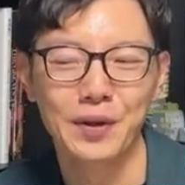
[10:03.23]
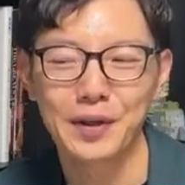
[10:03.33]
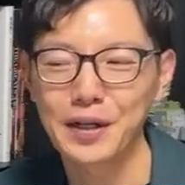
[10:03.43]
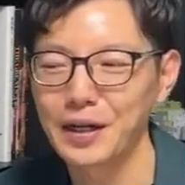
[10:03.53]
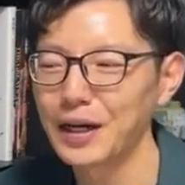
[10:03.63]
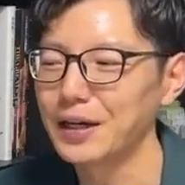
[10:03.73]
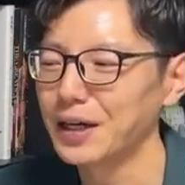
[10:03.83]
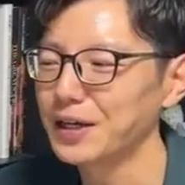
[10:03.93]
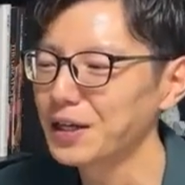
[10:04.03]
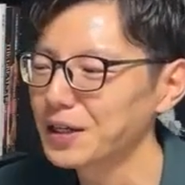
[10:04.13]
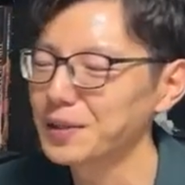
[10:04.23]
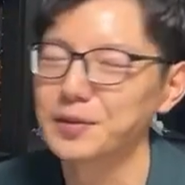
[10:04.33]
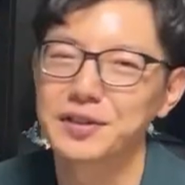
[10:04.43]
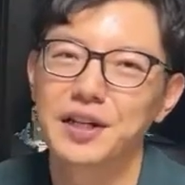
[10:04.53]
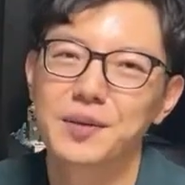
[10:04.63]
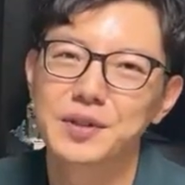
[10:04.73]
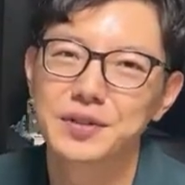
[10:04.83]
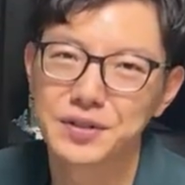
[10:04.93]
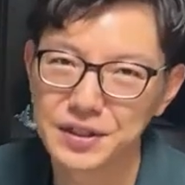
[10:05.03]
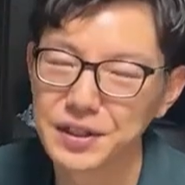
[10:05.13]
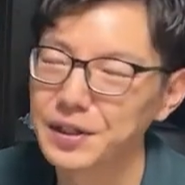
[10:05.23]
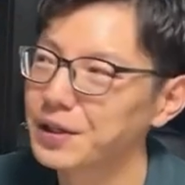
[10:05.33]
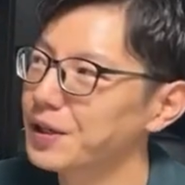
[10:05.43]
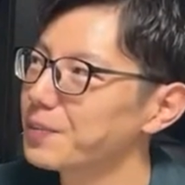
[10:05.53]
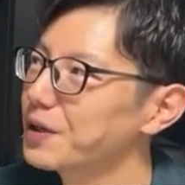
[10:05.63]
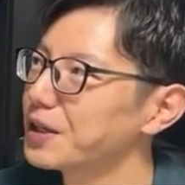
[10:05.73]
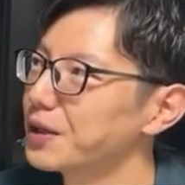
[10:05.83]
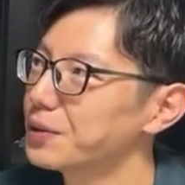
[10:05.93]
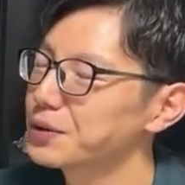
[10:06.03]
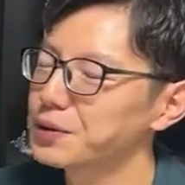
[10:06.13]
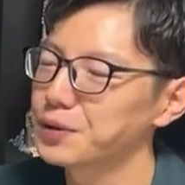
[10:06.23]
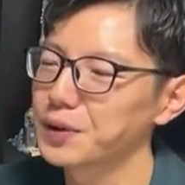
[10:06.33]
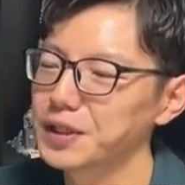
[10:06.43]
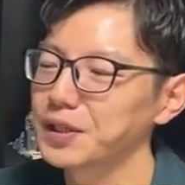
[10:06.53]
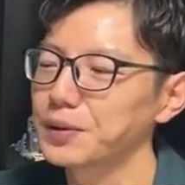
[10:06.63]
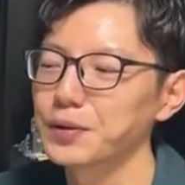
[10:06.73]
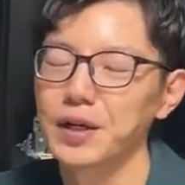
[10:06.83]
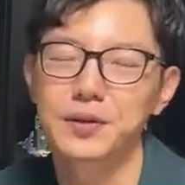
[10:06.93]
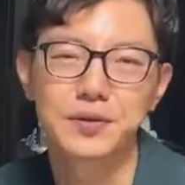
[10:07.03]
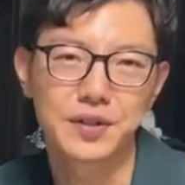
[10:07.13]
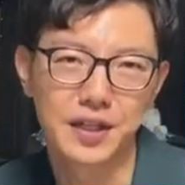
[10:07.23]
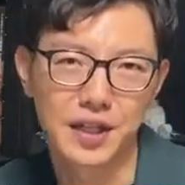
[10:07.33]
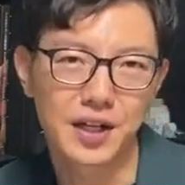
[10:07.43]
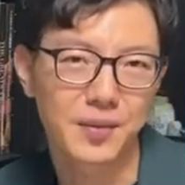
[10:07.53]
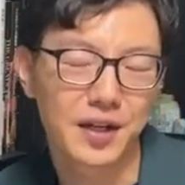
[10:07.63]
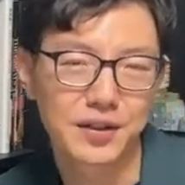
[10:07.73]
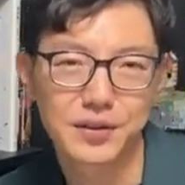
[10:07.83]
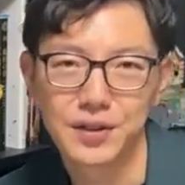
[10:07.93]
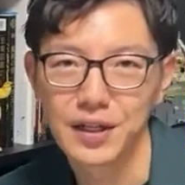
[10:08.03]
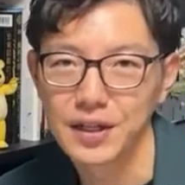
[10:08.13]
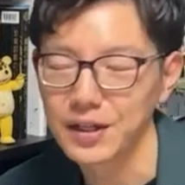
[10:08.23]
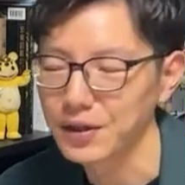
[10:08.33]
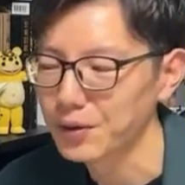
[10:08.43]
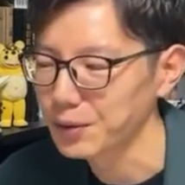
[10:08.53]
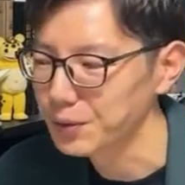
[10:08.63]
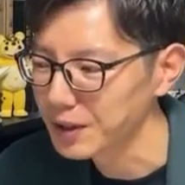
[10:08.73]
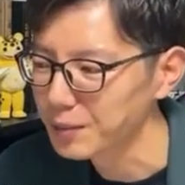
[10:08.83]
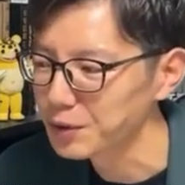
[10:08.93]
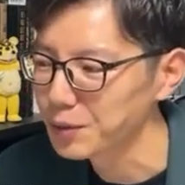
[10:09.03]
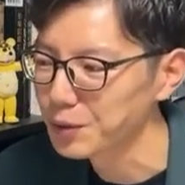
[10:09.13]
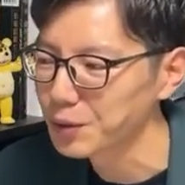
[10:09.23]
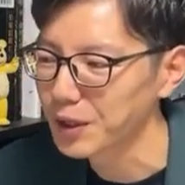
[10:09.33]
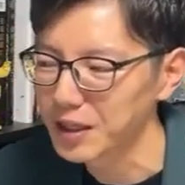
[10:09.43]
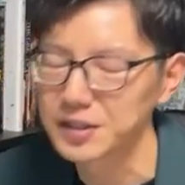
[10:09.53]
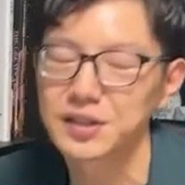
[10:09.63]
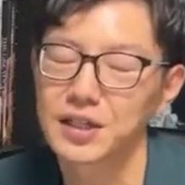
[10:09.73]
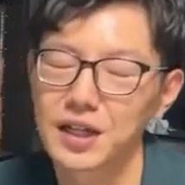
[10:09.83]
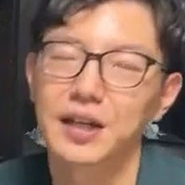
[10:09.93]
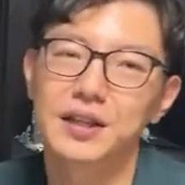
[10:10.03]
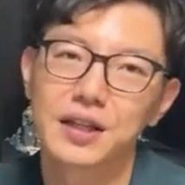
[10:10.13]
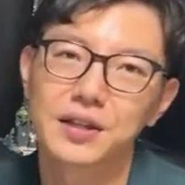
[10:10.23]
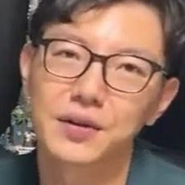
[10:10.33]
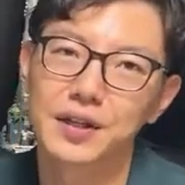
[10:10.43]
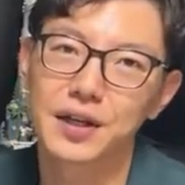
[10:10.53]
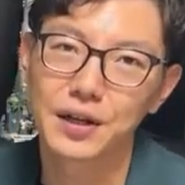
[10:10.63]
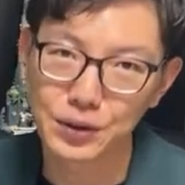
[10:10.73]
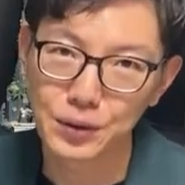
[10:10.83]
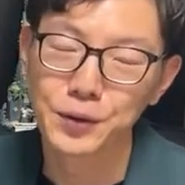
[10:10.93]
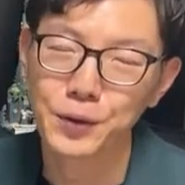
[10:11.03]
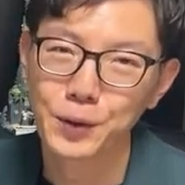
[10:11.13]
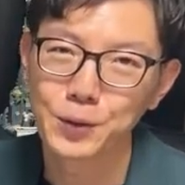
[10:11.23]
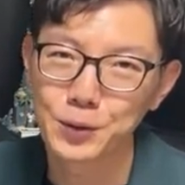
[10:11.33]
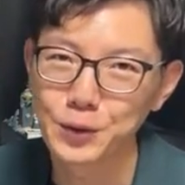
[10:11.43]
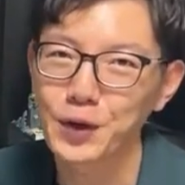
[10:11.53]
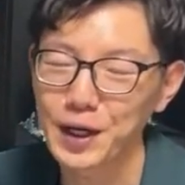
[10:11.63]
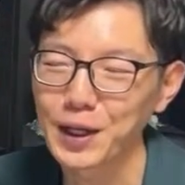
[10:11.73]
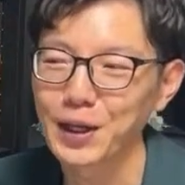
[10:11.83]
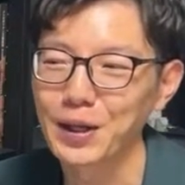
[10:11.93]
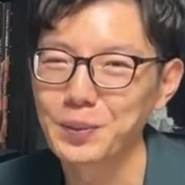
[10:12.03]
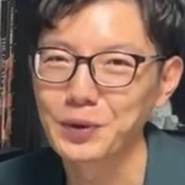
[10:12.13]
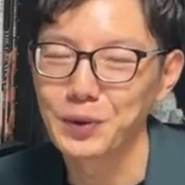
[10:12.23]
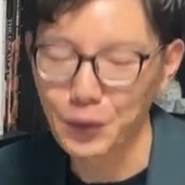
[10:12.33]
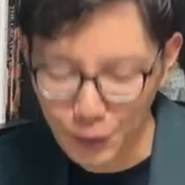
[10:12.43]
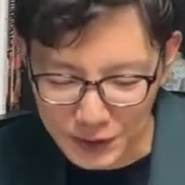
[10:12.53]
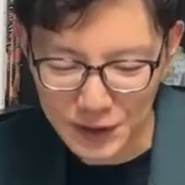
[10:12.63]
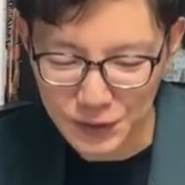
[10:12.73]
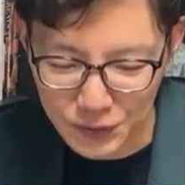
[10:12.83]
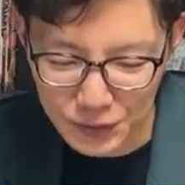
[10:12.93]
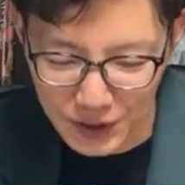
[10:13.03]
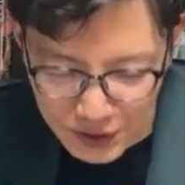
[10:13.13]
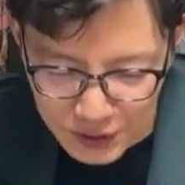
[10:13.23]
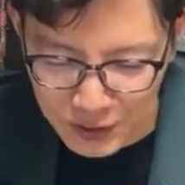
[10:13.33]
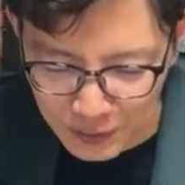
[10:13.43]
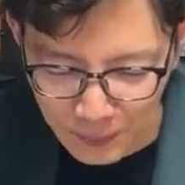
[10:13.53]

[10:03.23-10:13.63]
だから入り方も違いますしやっぱりね弟はね塔の跡継ぎに選ばれる、えー、ことはもともとからしてなかったんではないかというのが、えー、僕の考察です。